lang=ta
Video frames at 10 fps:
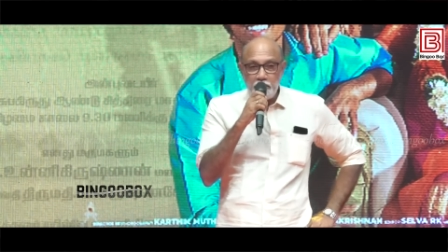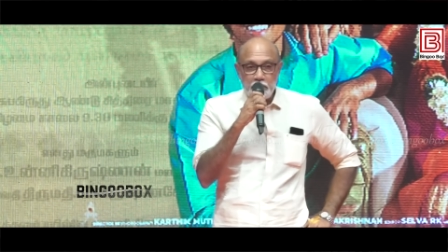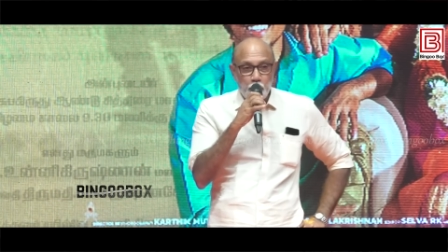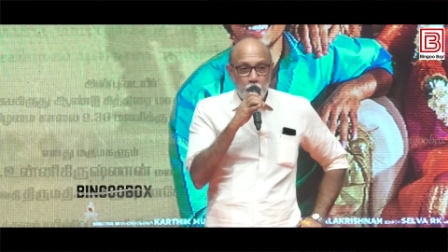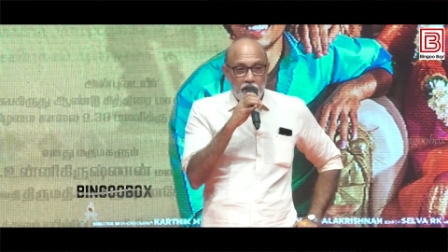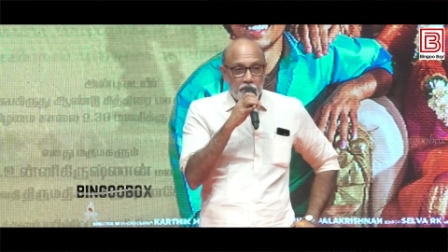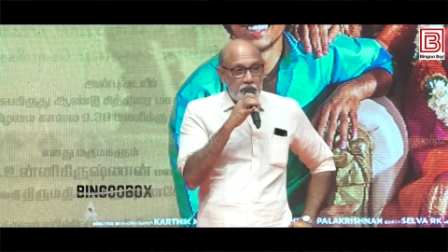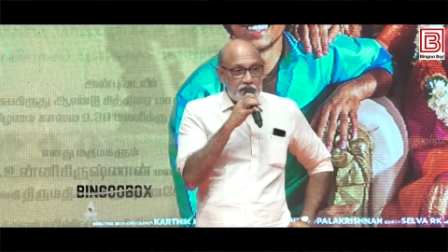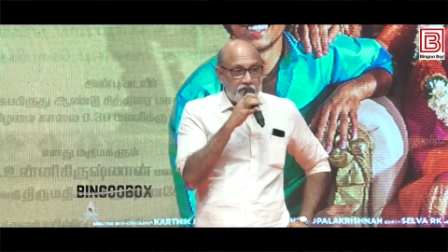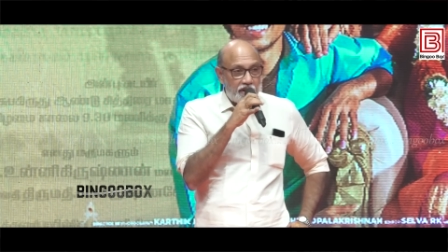தம்பி சூர்யா
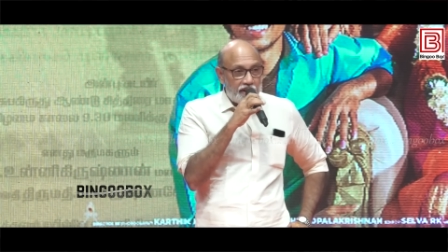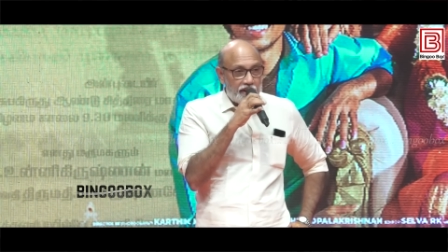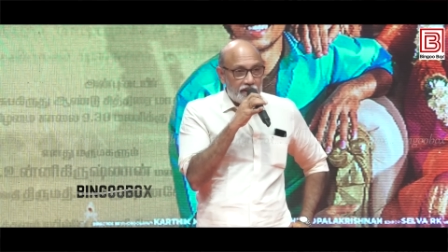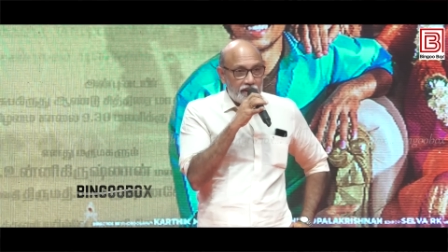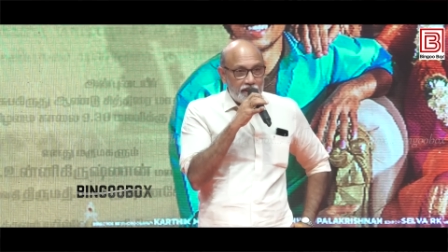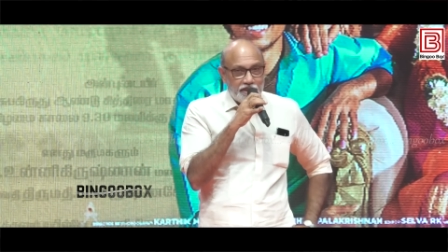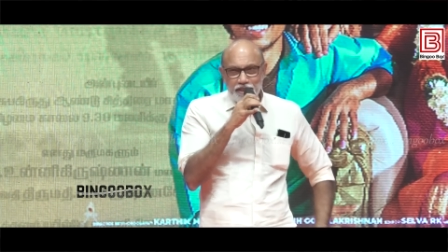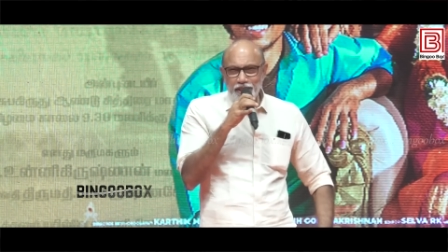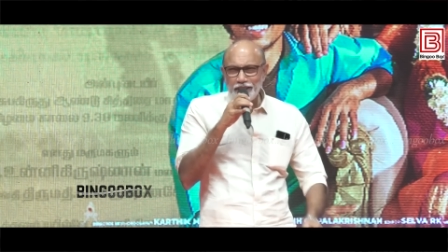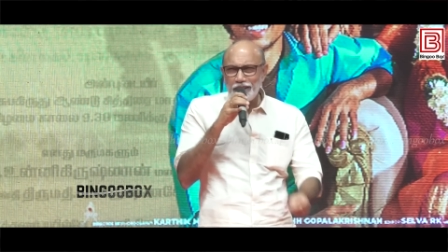பேசுவார்ல
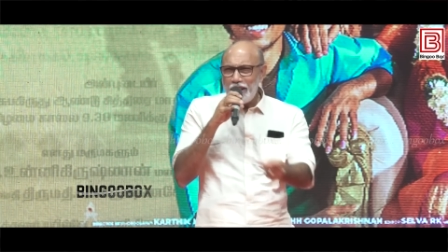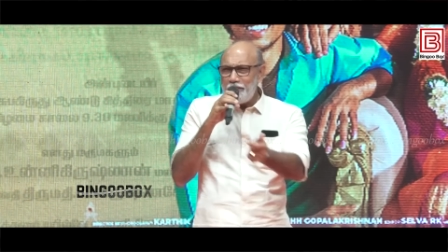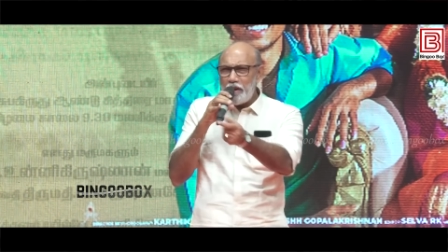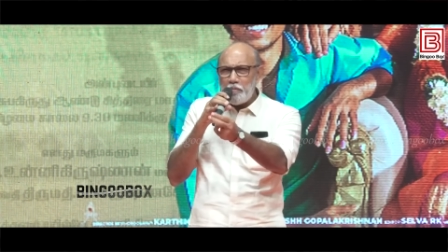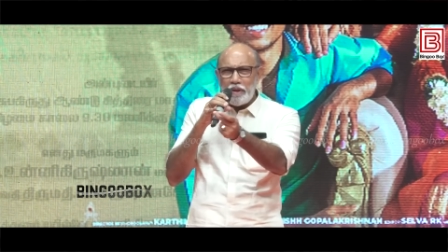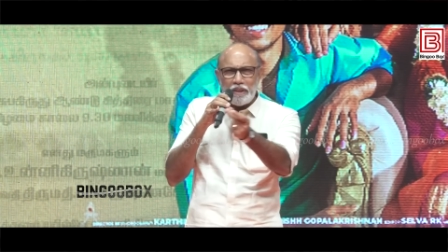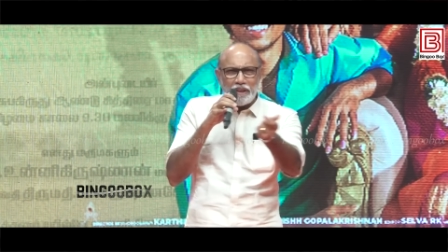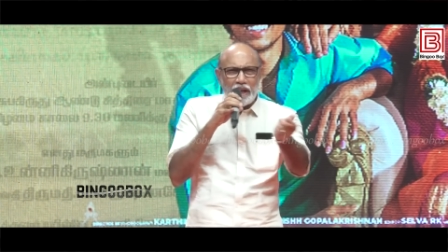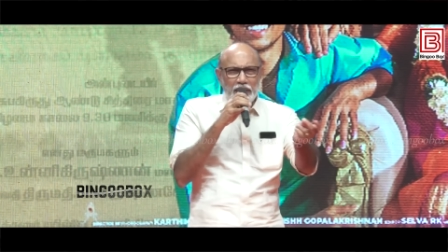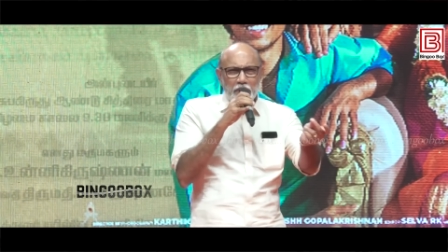சிங்கத்தை டிவியில்
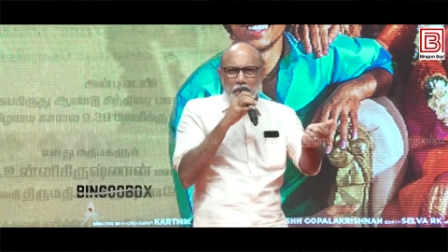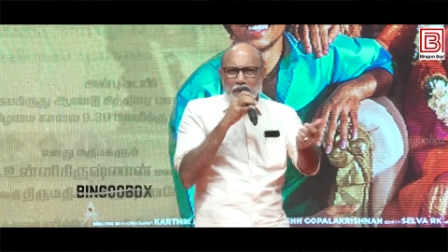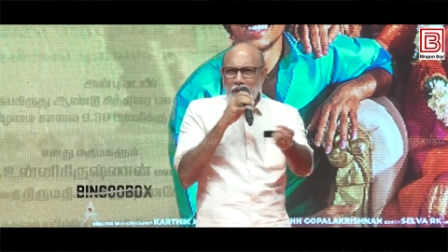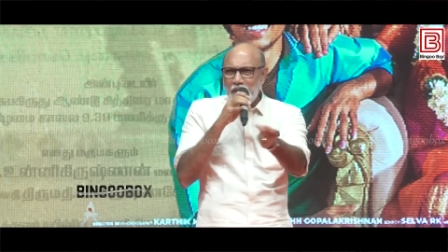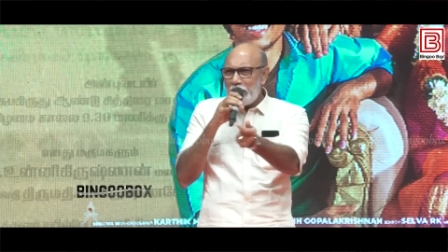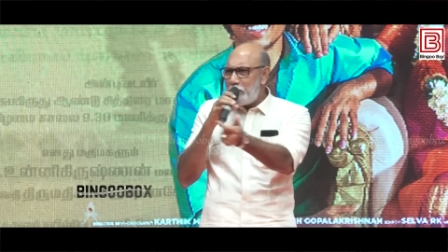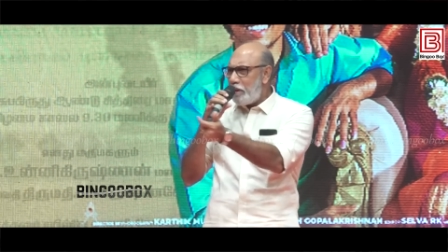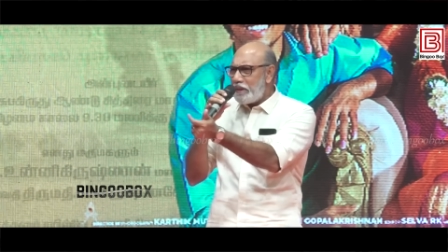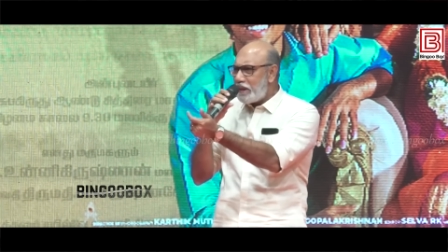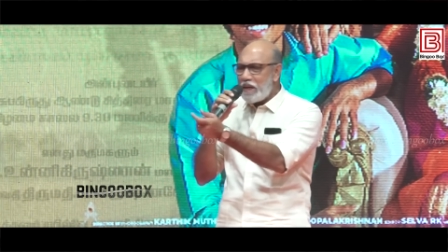பார்த்துருக்கேன் அங்கே பார்த்துருக்கேன் இங்கே
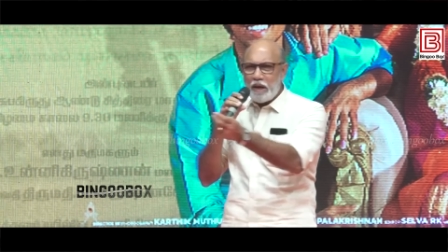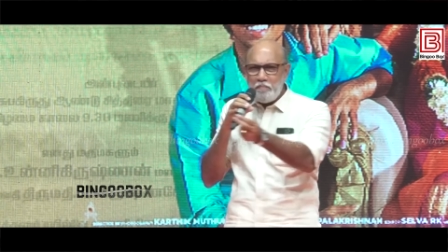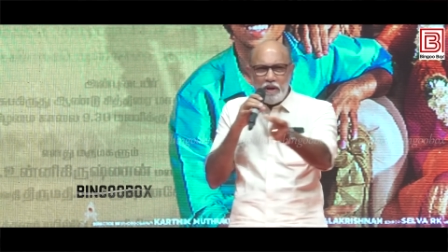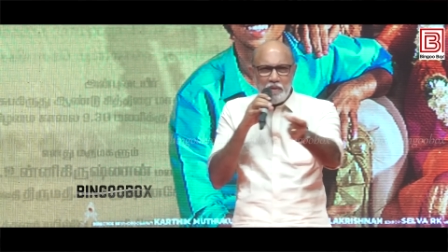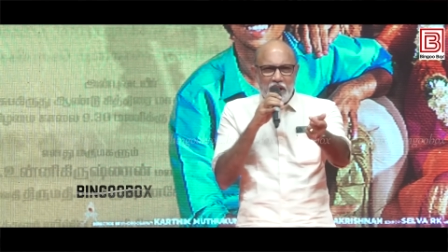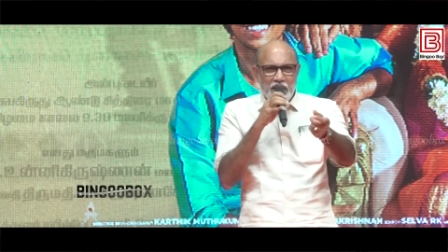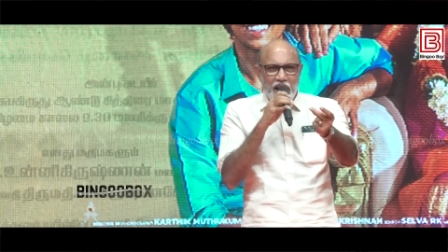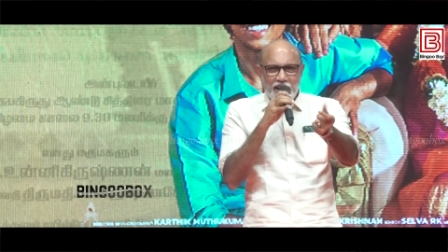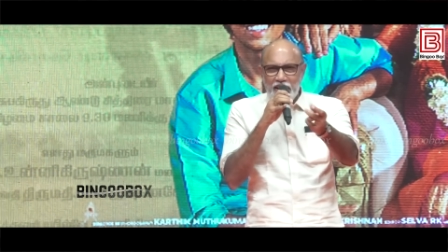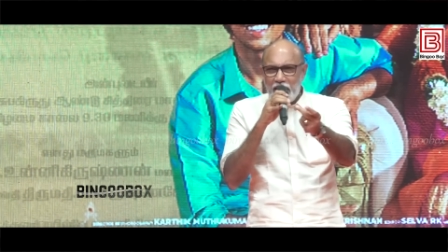பார்த்துருக்கேன் கம்பீரமாக
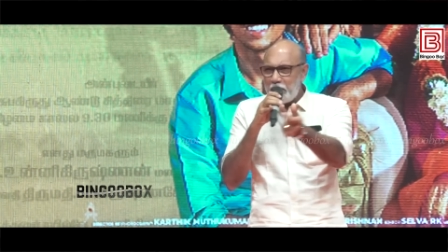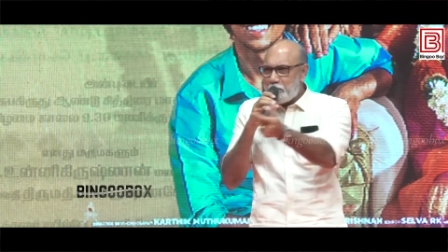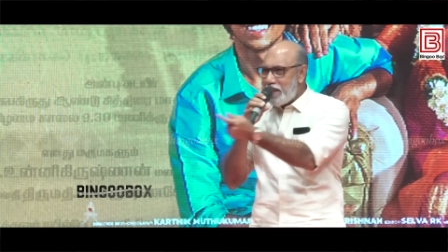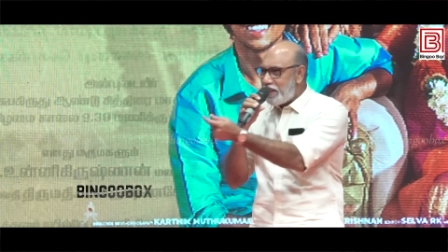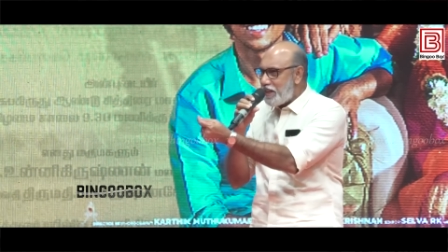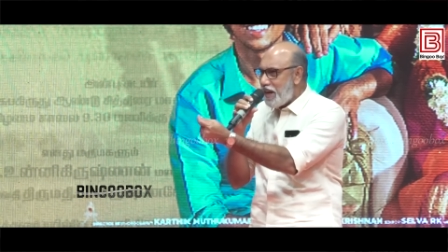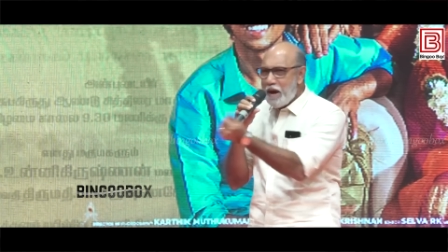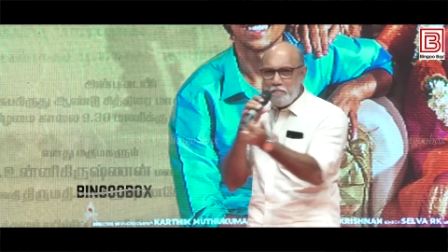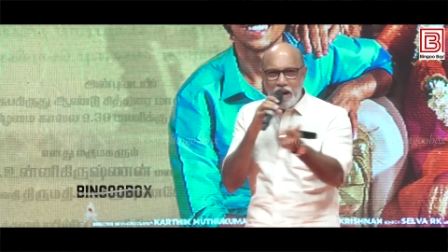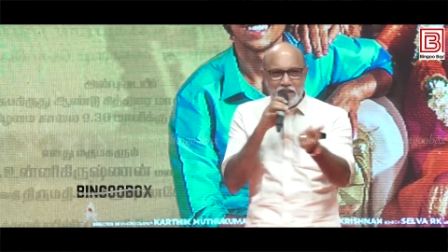காட்டில் நடந்து பார்த்துருக்கியா
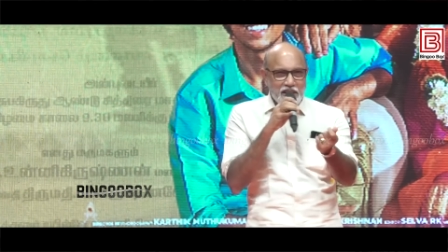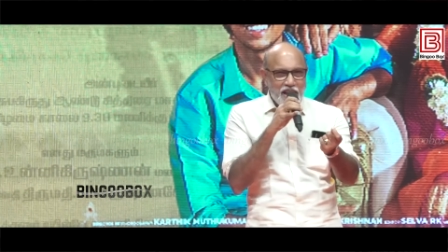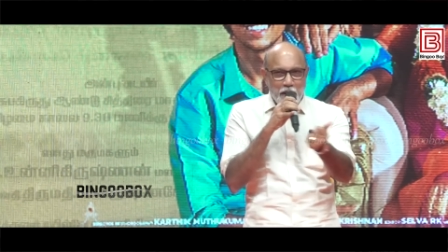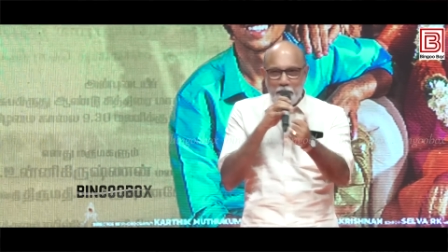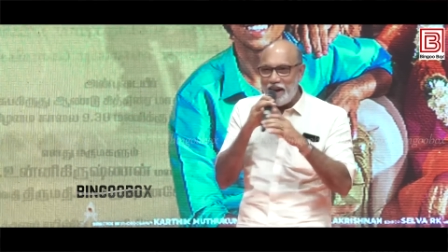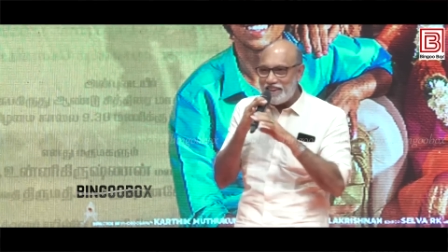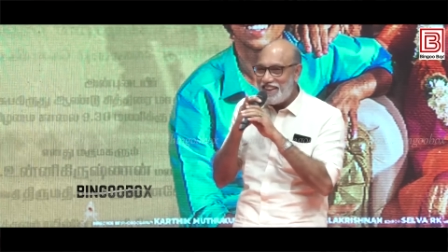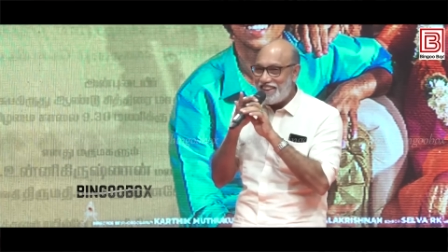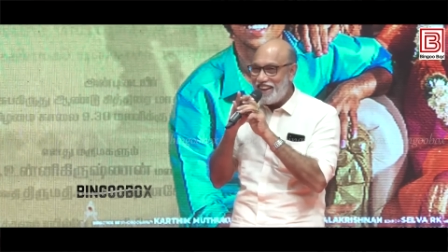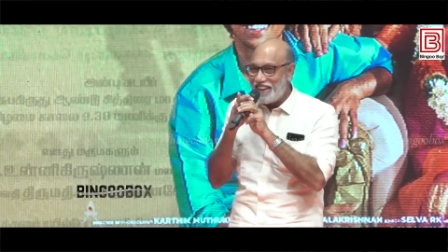பார்த்துருக்கியா
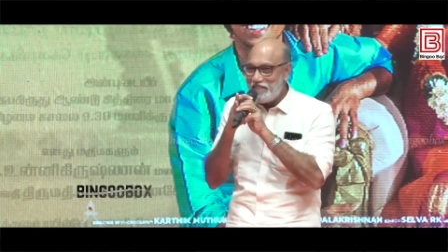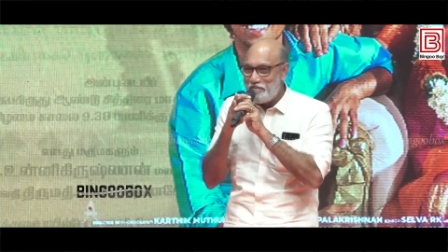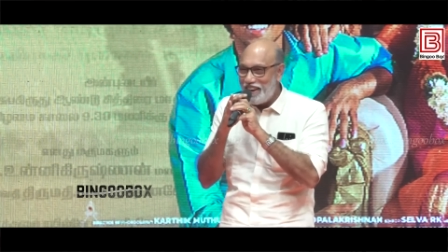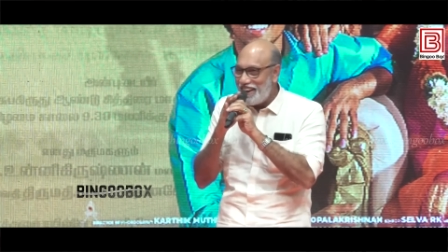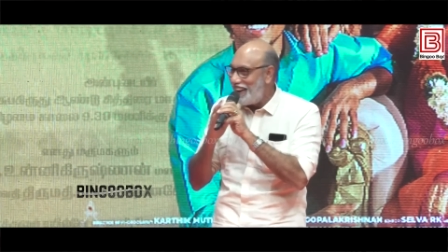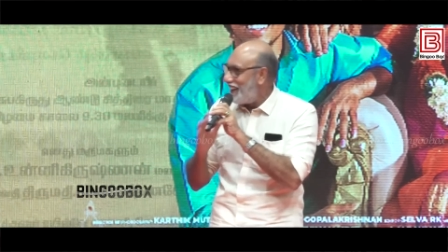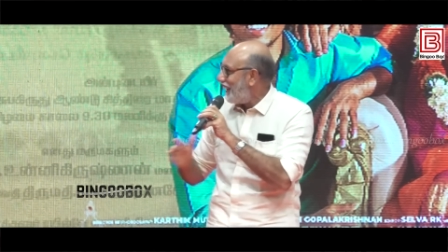பார்த்துருக்கியாங்கிற மாதிரி